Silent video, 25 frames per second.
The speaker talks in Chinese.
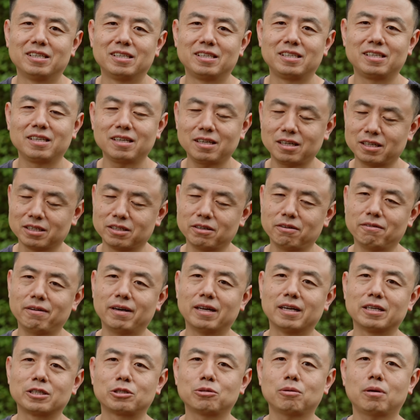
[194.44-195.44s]
您可能
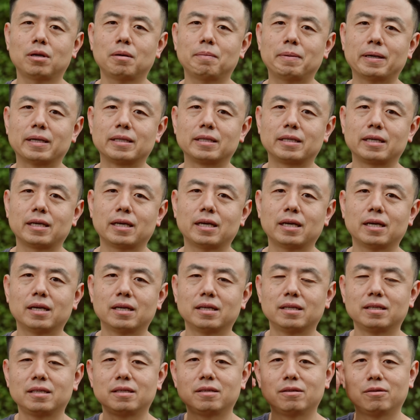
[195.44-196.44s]
问了，说了半天，
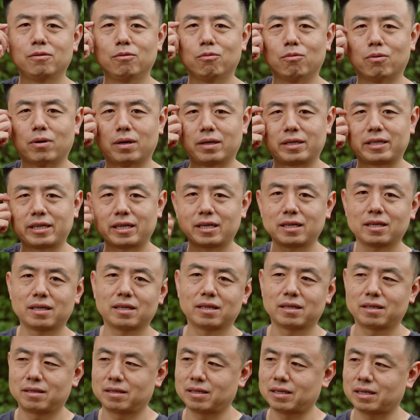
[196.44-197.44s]
我这
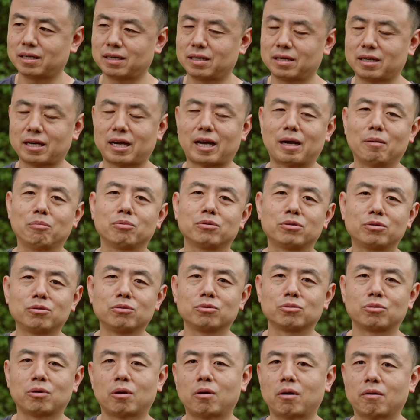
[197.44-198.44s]
个还不是
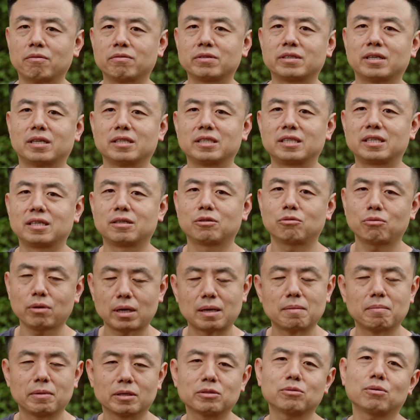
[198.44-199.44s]
用全画幅相机？对，
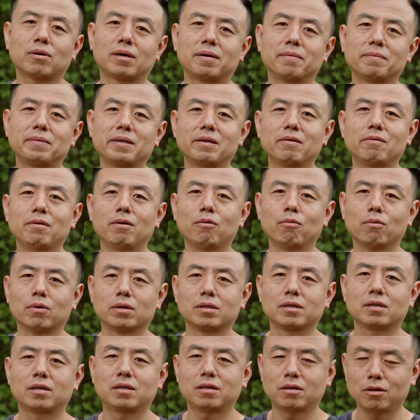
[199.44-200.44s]
没错，因为
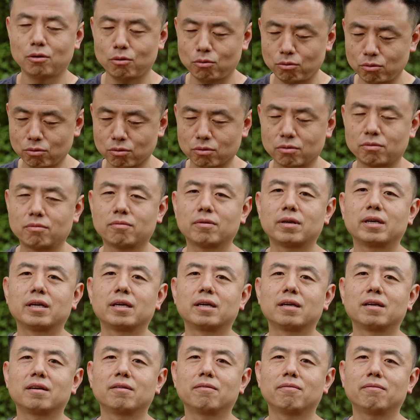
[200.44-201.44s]
我的客户
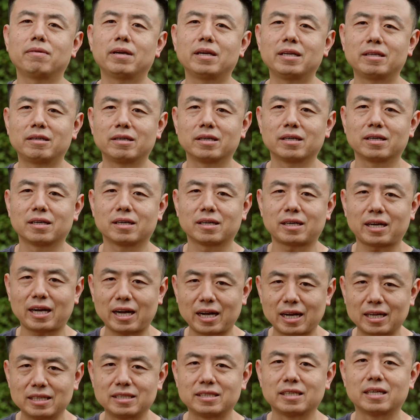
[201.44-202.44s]
会为这个
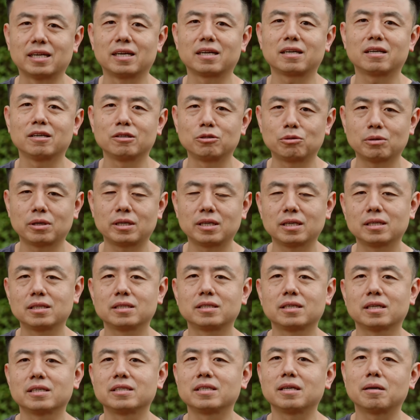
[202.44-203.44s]
看起来更专业的
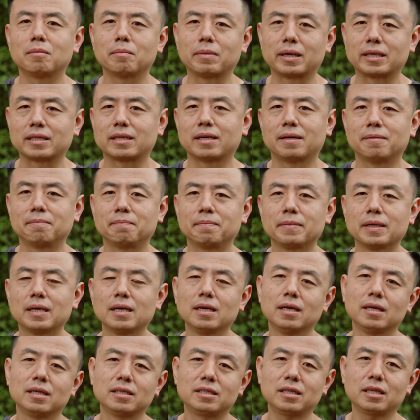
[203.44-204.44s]
相机而买单。
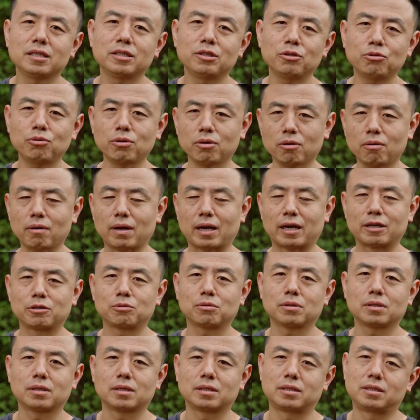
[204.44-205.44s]
相机对于我来
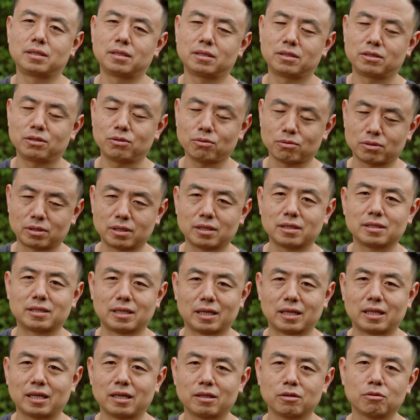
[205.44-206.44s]
说呢，其实就是一个
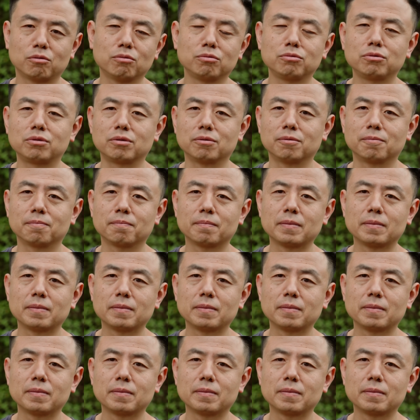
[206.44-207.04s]
简单的工具。